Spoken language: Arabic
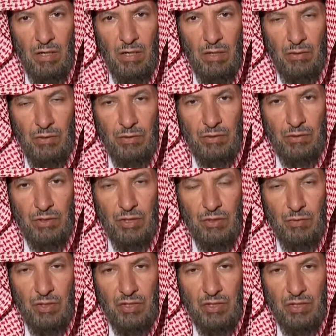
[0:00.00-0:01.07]
حجي
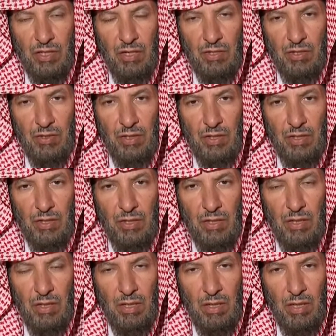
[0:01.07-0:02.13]
واشترطي
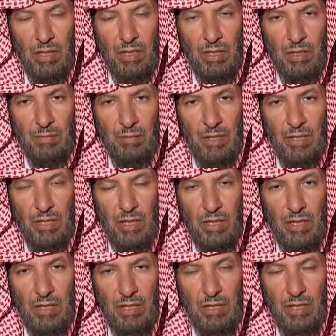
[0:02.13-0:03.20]
أن
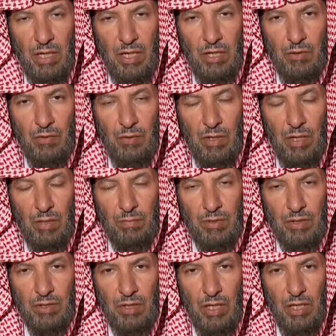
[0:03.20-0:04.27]
محلي حيث
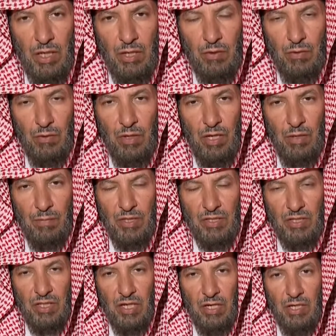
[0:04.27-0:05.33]
حبس حيث
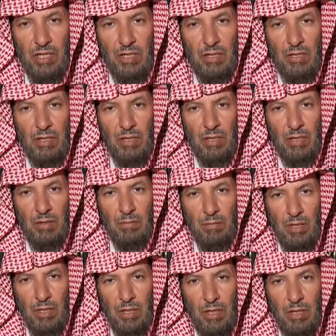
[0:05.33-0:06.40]
حبستني
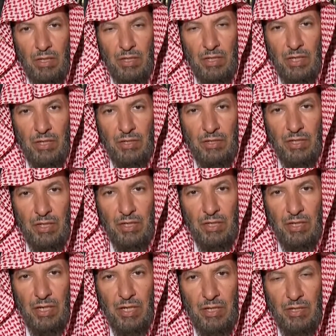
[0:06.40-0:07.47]
محلي يعني
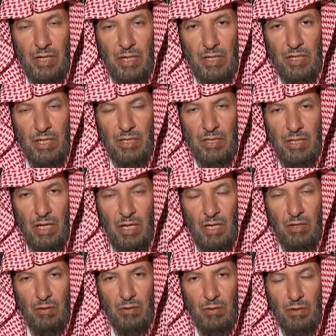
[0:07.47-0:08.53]
أن لي
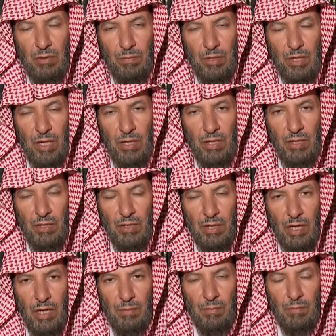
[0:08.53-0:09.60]
التحلل من
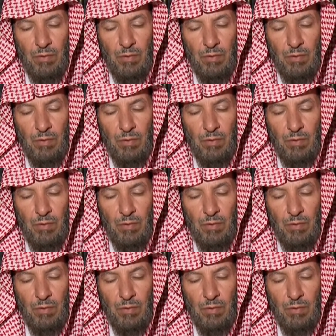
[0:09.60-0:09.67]
الإحرام